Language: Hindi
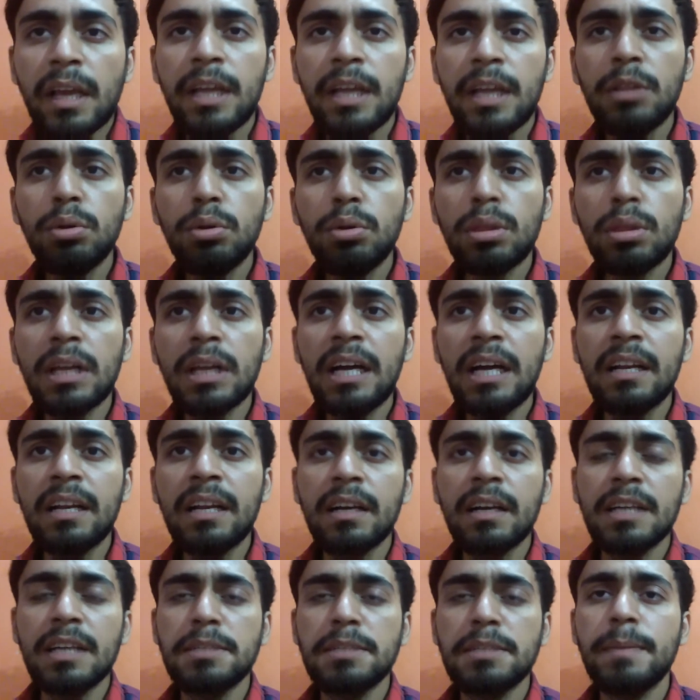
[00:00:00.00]
हिंदुस्तान
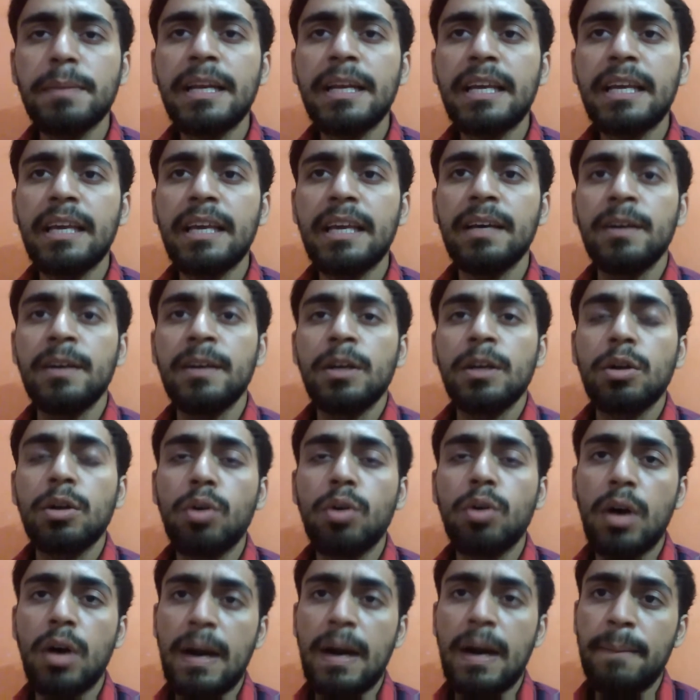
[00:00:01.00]
कश्मीर की
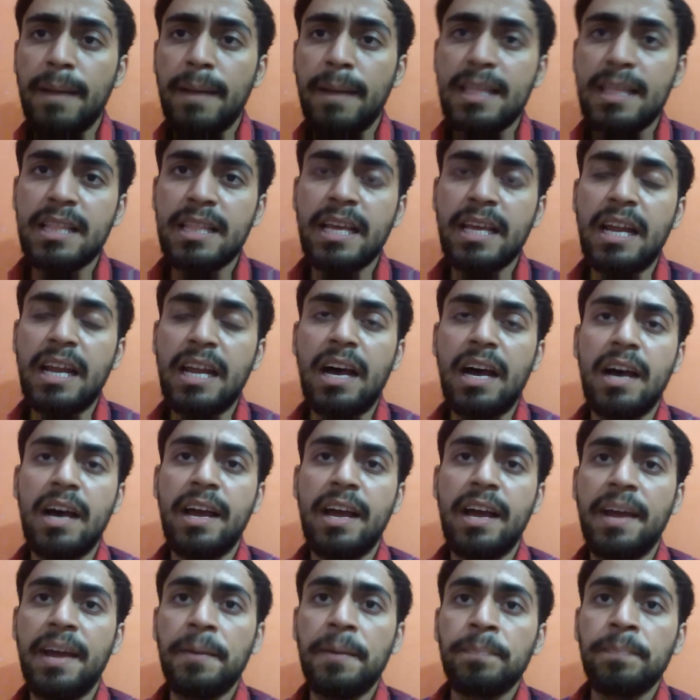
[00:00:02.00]
को आबादी दे
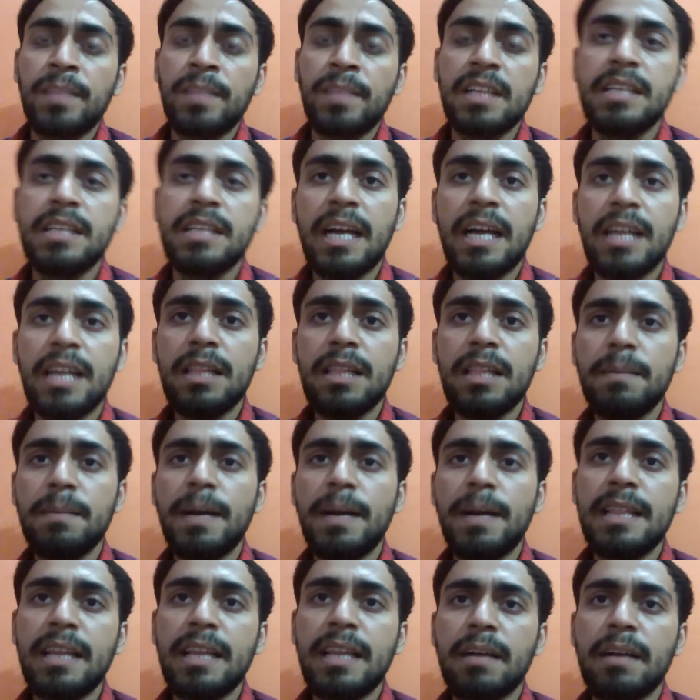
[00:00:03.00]
रहा है जाहिर सी
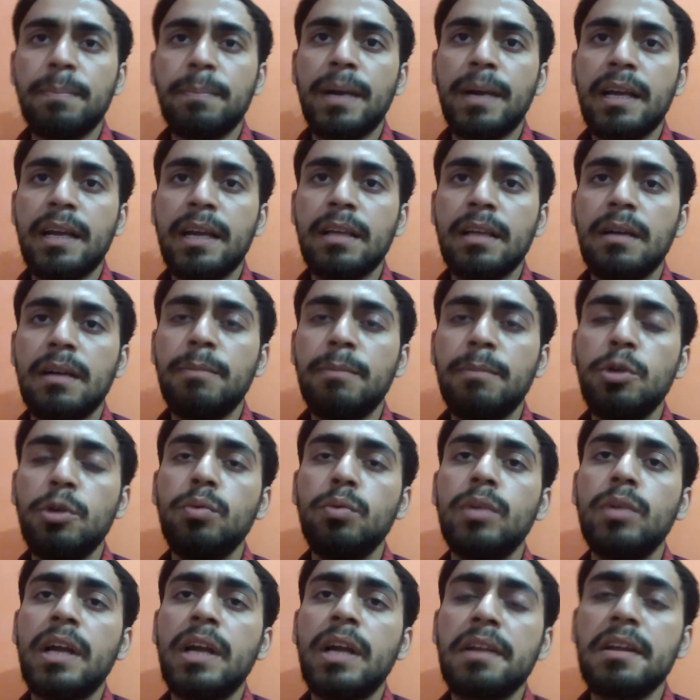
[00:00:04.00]
बात है पाकि अब
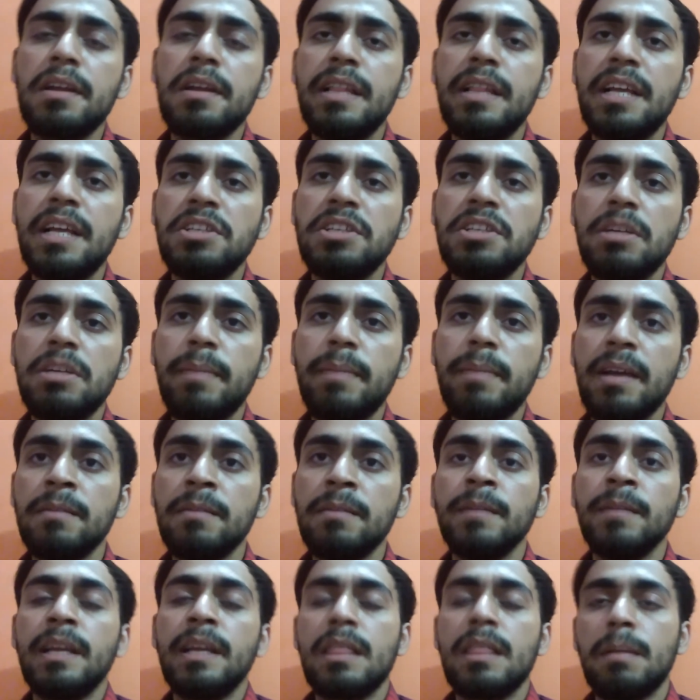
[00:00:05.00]
यूनाइटेड नेशन में
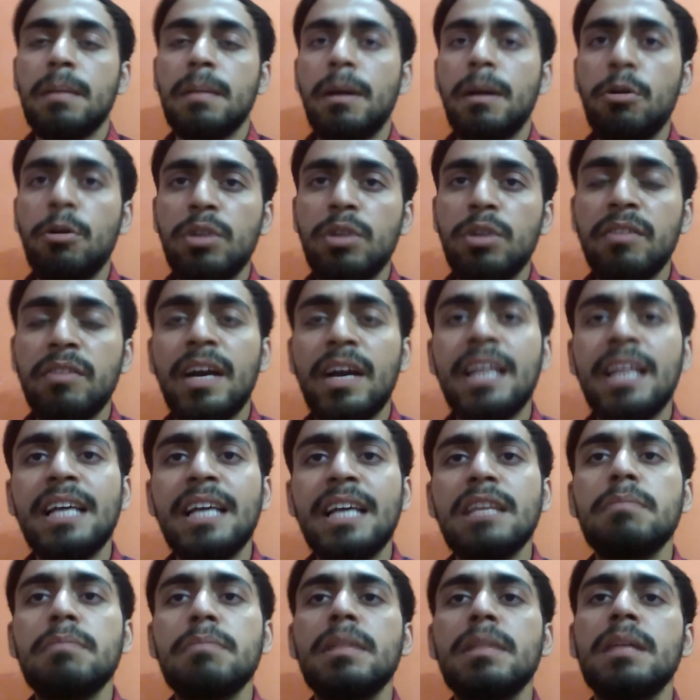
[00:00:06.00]
सभा होने वाली
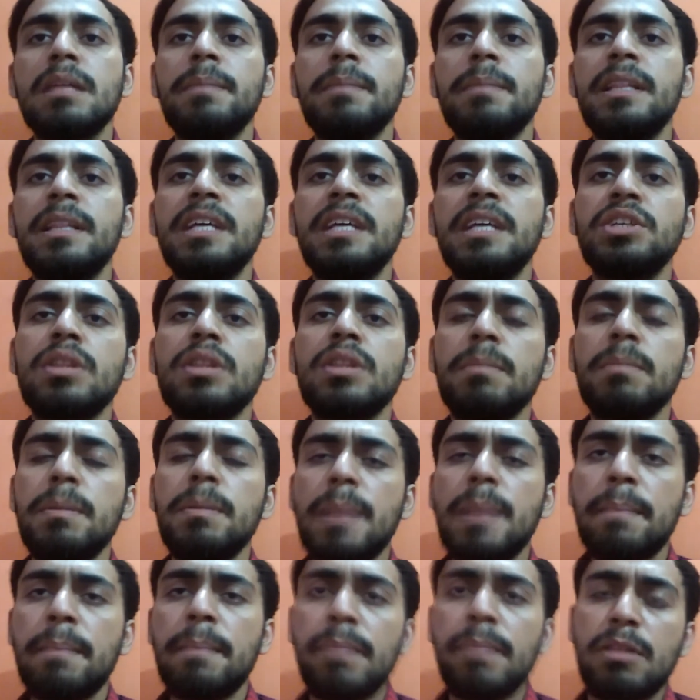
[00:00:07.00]
है जिसमें सभी देश
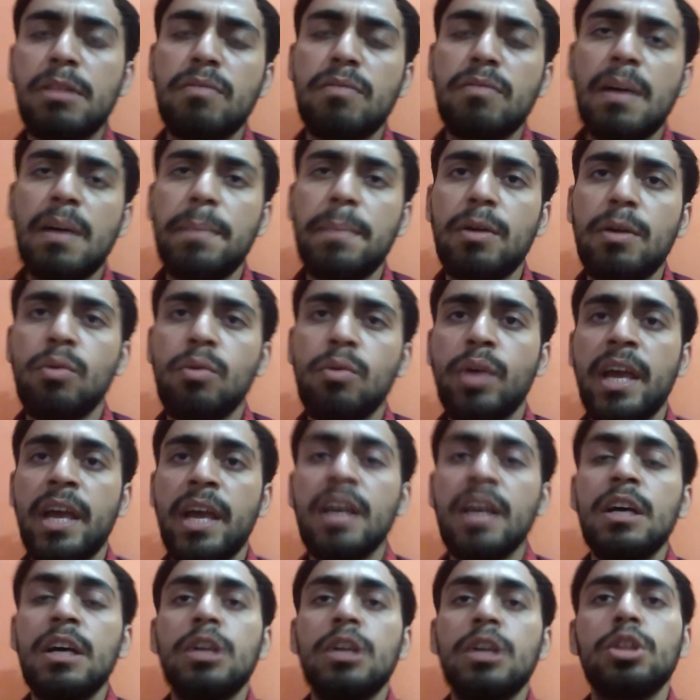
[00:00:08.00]
सभी मेंबर्स वहाँ पर
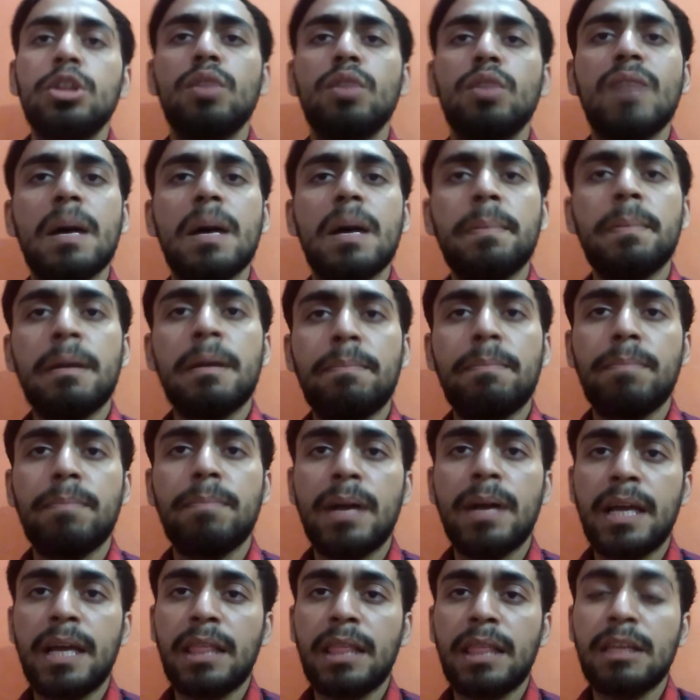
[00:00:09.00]
होंगे तो वहाँ पर
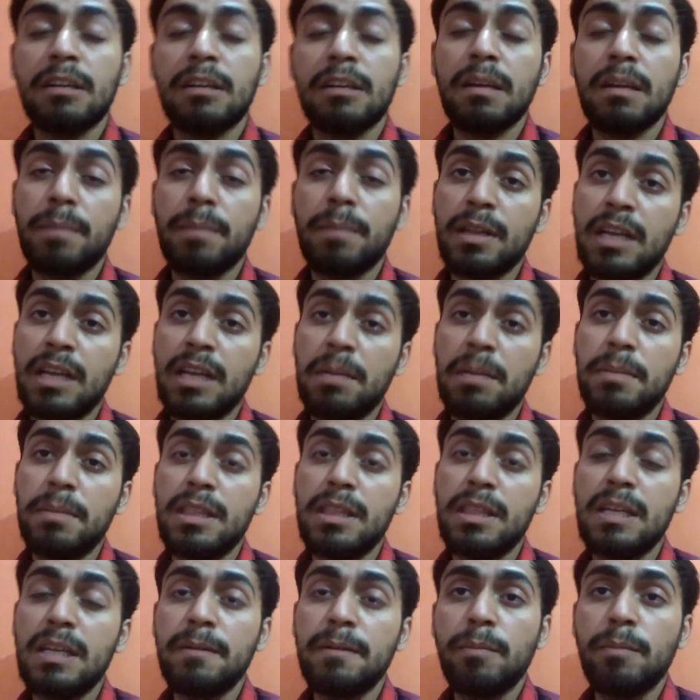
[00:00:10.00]
पाकिस्तान के
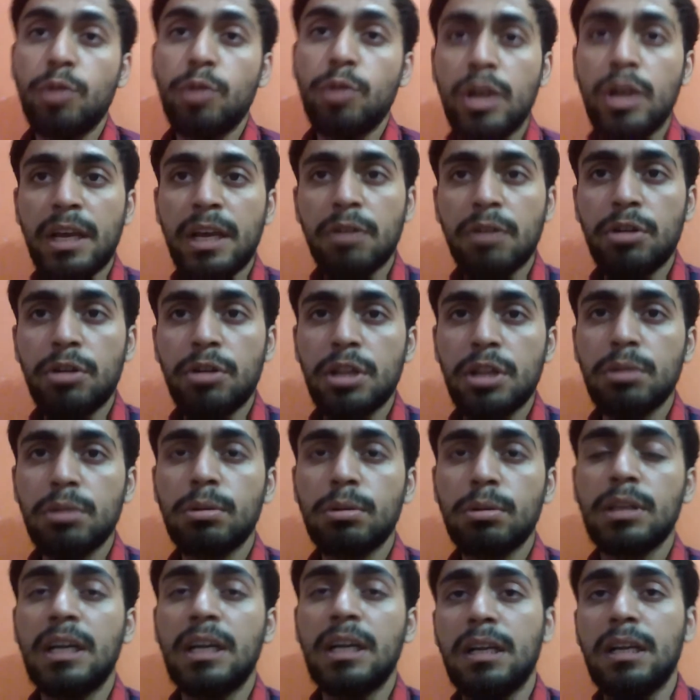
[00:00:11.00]
प्रधानमंत्री भी बोलेंगे और
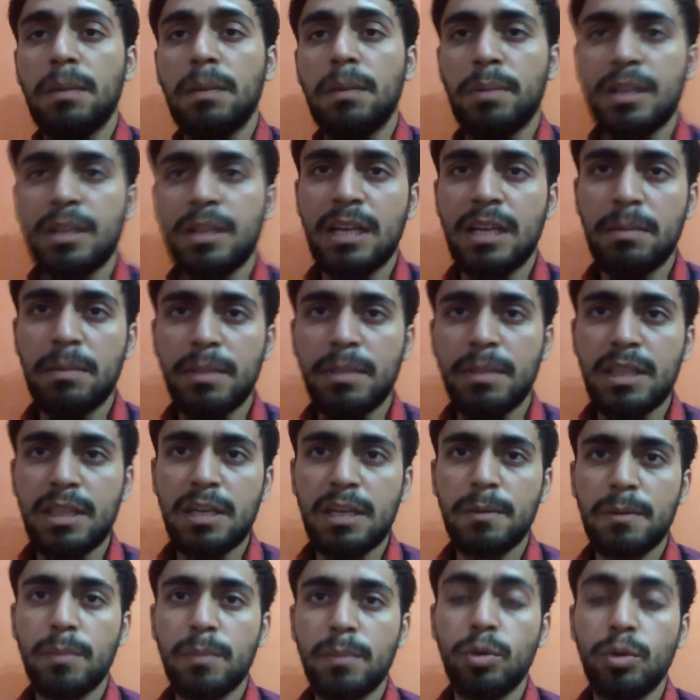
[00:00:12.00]
हिंदुस्तान के
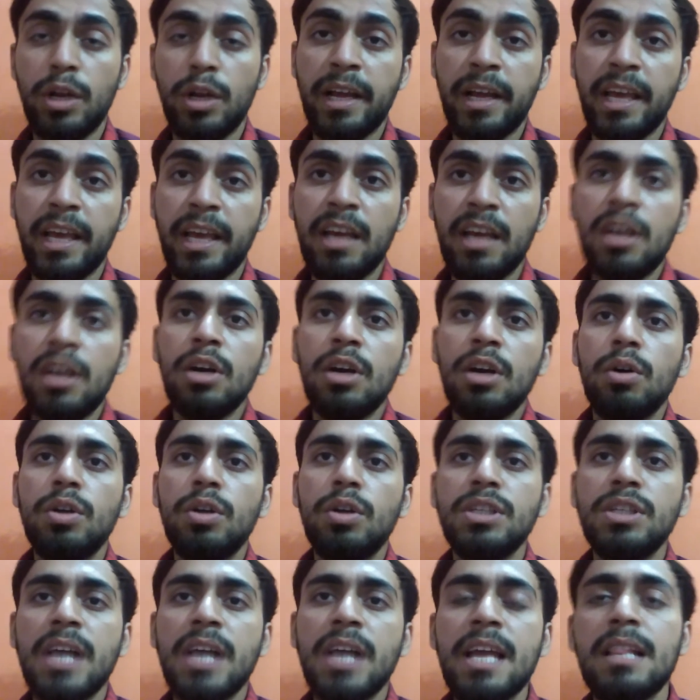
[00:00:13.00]
प्रधानमंत्री भी बोलेंगे
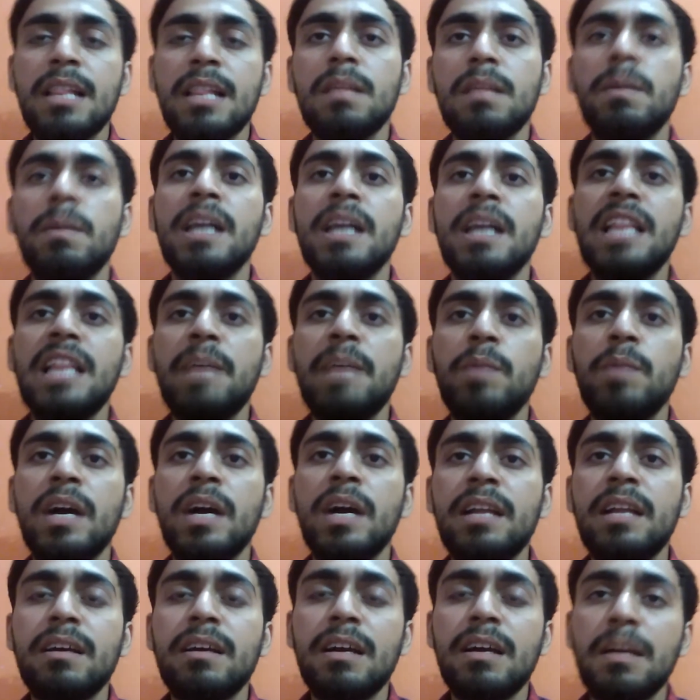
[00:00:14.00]
और जाहिर सी बात है
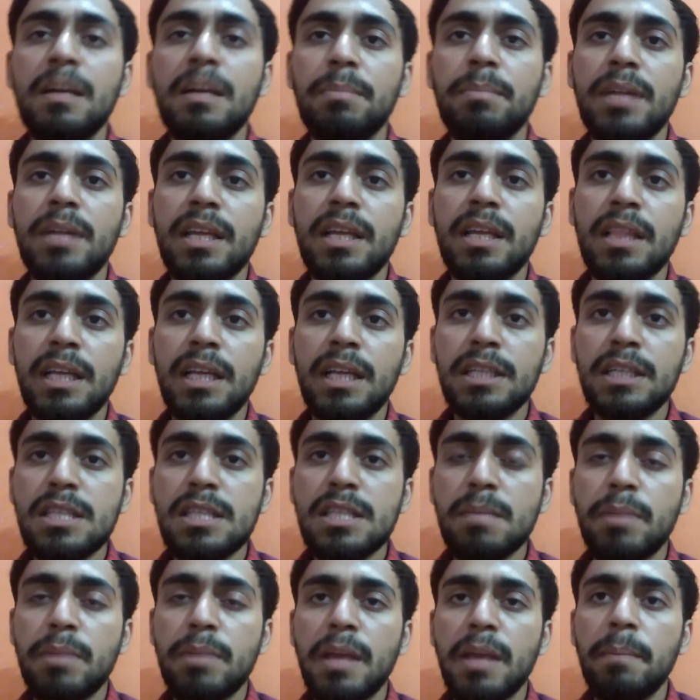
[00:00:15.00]
इमरान खान अपने एक
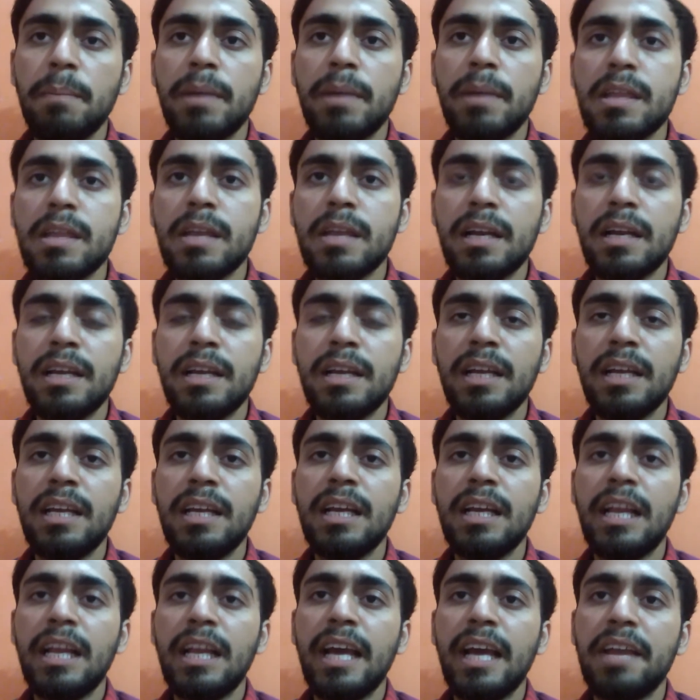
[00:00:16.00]
देश से बड़े बन ठन के
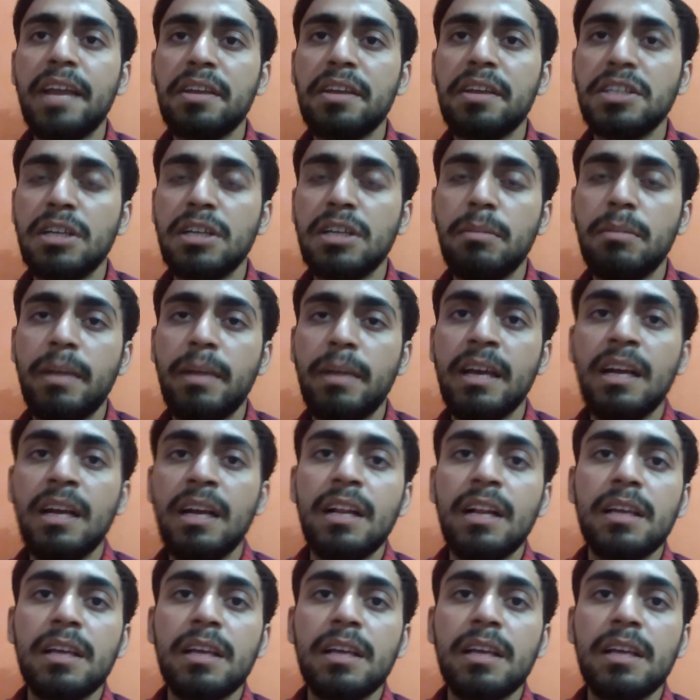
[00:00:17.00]
निकले हैं टशन में